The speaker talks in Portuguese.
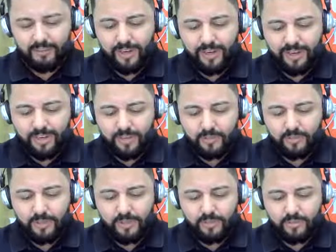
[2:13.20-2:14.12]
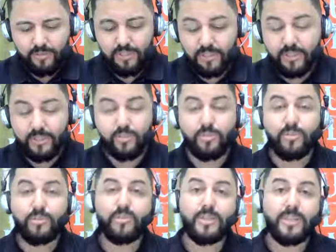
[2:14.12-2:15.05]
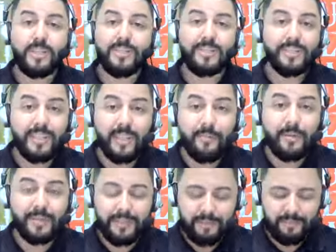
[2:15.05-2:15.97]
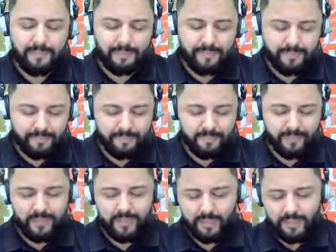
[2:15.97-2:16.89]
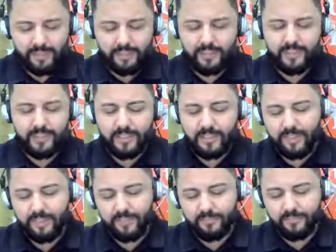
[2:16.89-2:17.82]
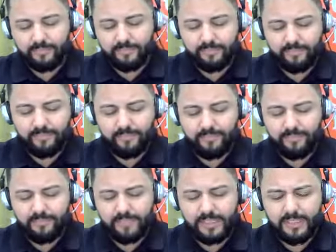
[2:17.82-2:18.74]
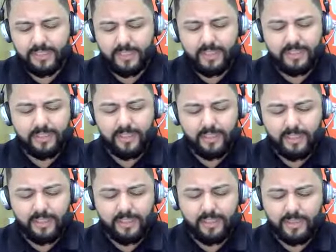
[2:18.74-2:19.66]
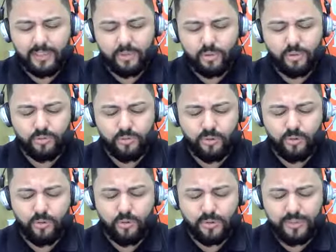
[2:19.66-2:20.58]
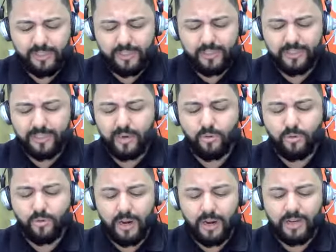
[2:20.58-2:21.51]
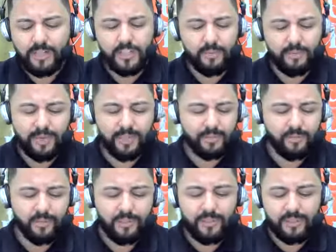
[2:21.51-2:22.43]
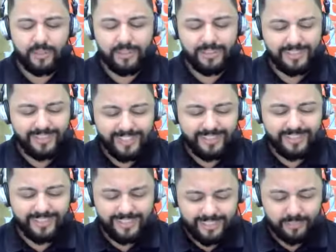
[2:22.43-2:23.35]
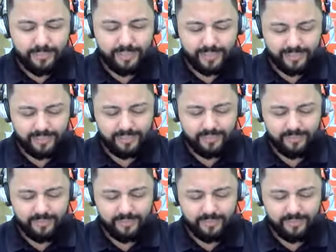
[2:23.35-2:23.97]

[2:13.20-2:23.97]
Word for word: fala a respeito de Jesus no Getsemane. E diz assim: Em seguida Jesus foi com eles a um lugar chamado Getsemane,